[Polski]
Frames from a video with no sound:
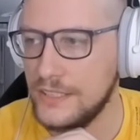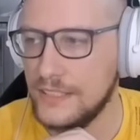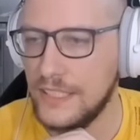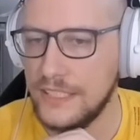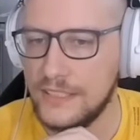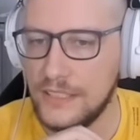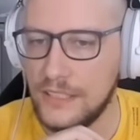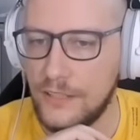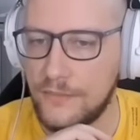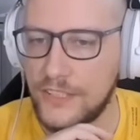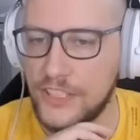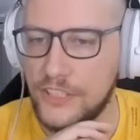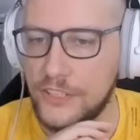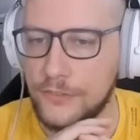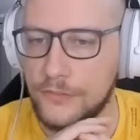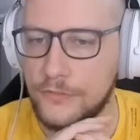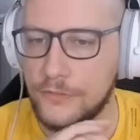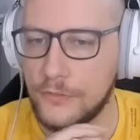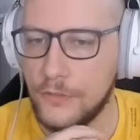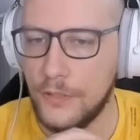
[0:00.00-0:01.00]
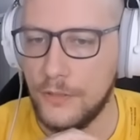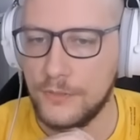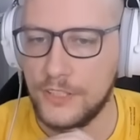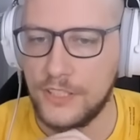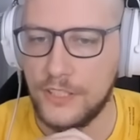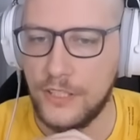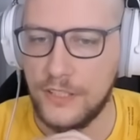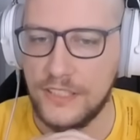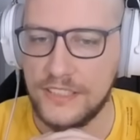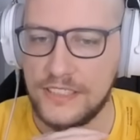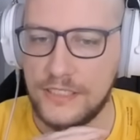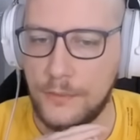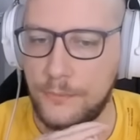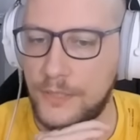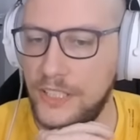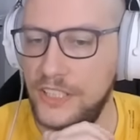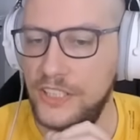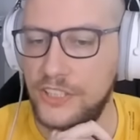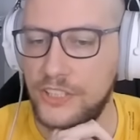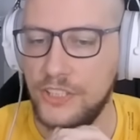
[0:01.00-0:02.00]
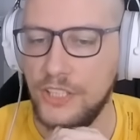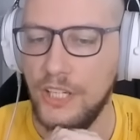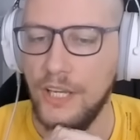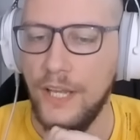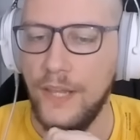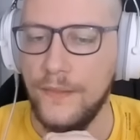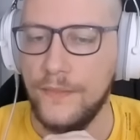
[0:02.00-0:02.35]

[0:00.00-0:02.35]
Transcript: zdecydować się, w którą stronę chcemy iść.